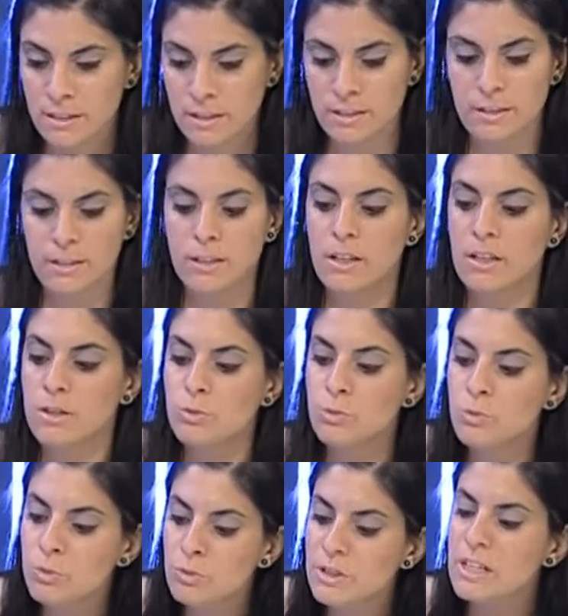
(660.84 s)
de
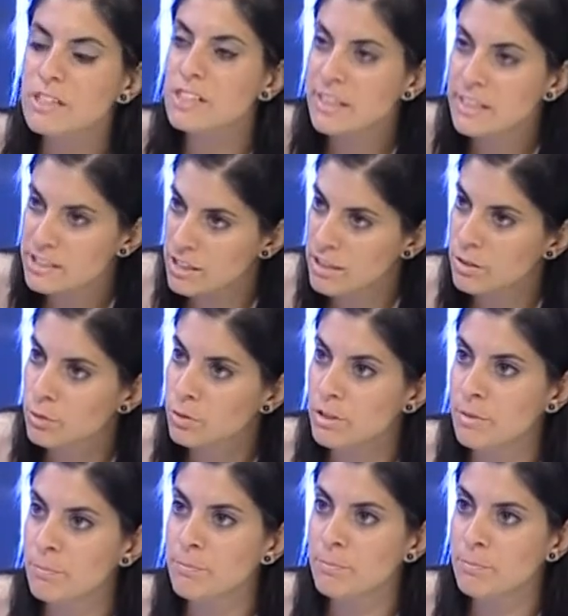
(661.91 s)
dünyaca geçerli
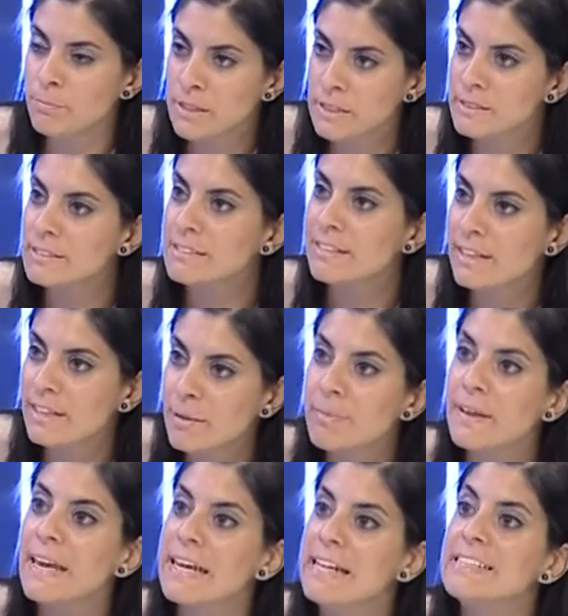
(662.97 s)
olan bir
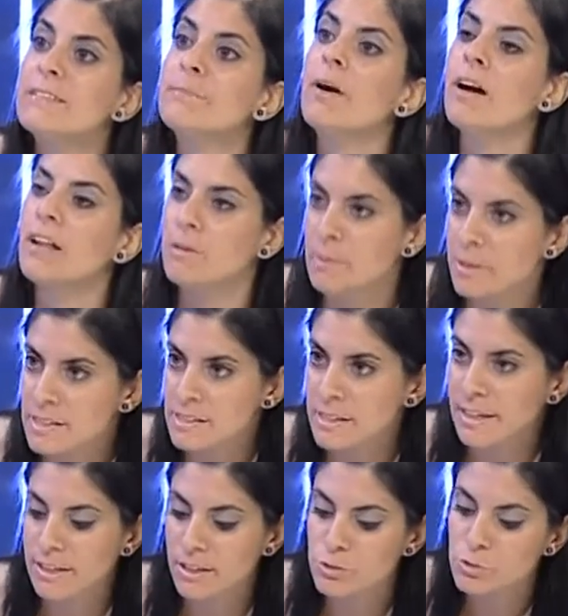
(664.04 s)
terapi eğitimi almanız
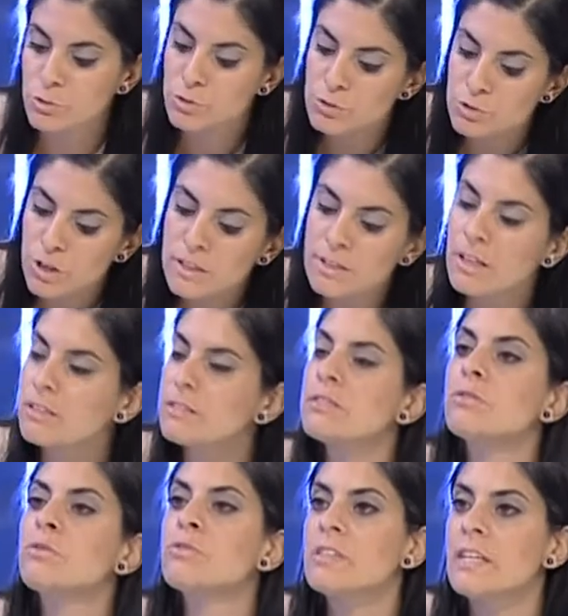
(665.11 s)
gerekiyor Çünkü şu anda
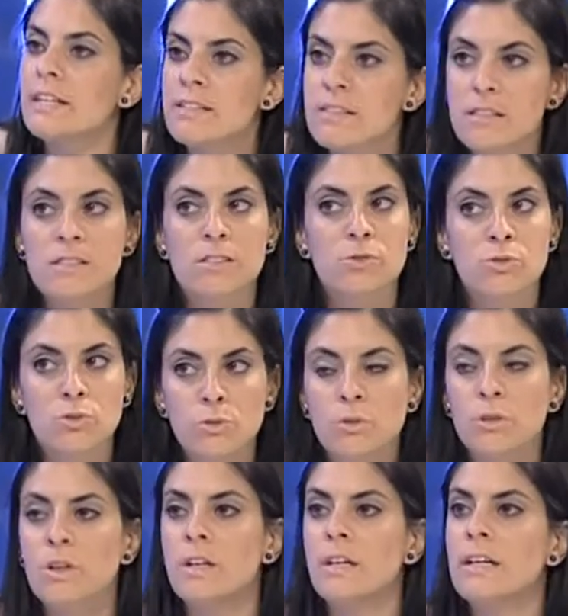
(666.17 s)
artık yüksek lisansı
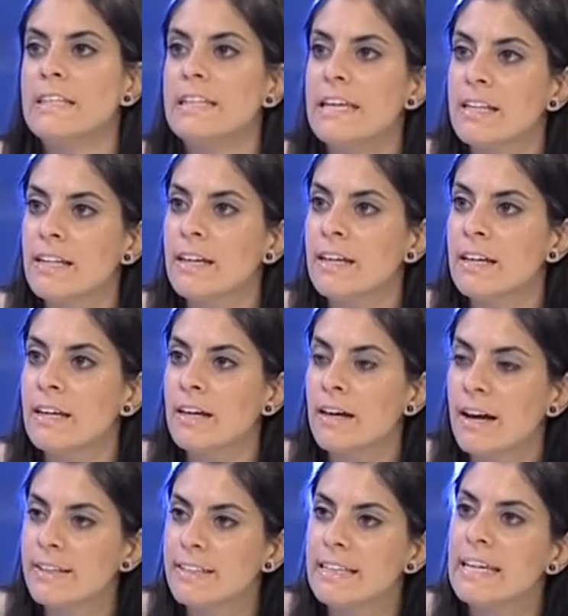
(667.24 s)
çok e,
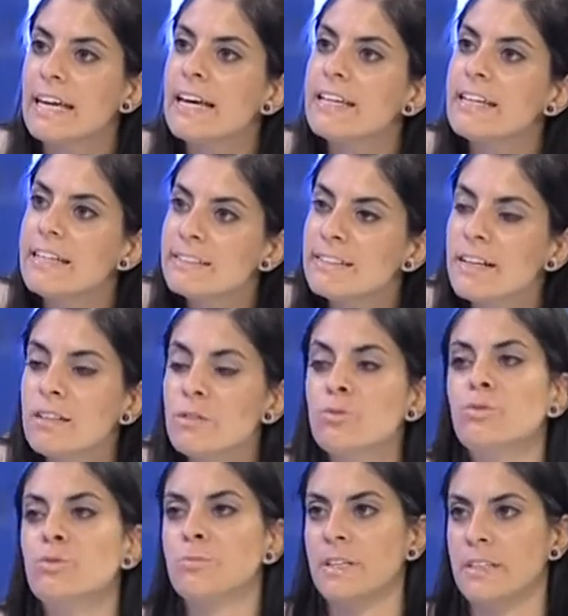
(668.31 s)
hani yeterli
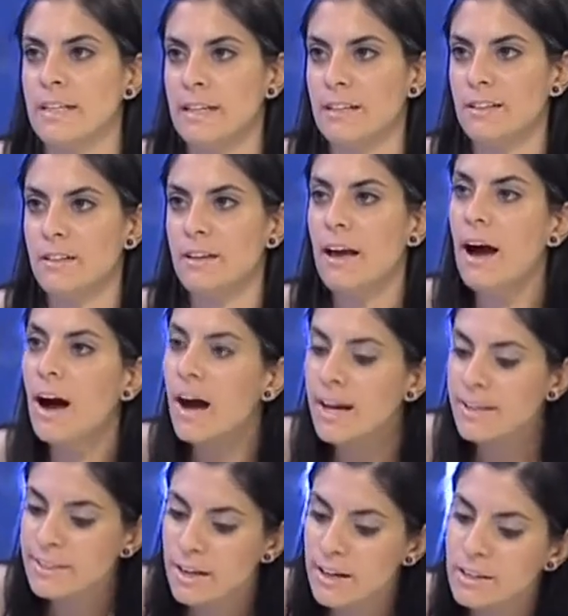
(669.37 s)
durumda değil. Hı hı.
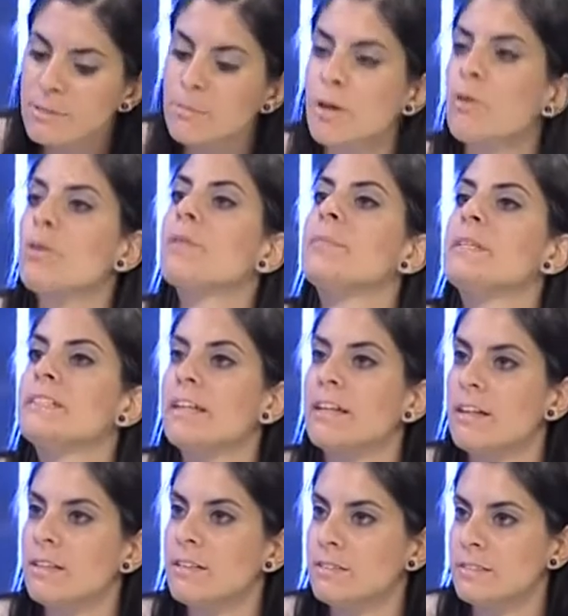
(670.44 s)
Hangi akıma göre bir
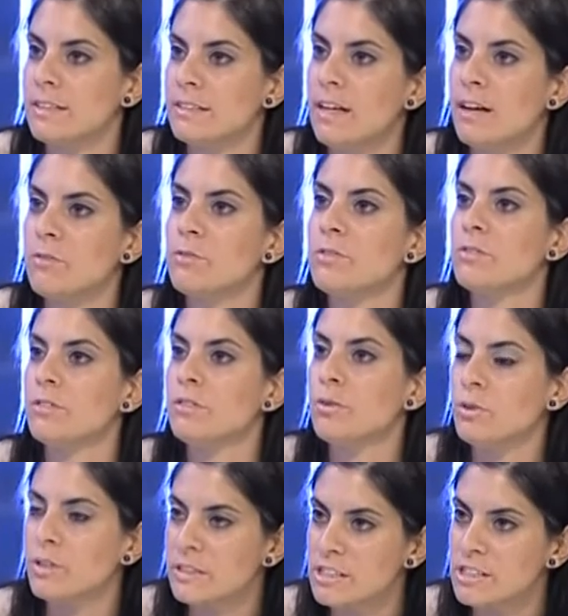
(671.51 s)
tedavi
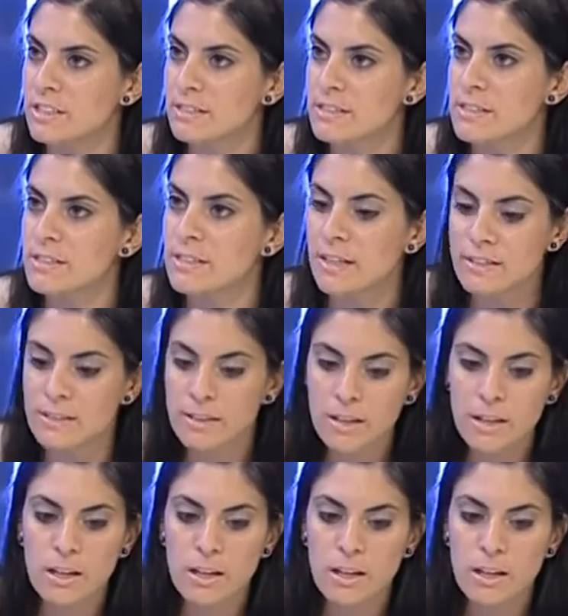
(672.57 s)
yöneteceksiniz? Yani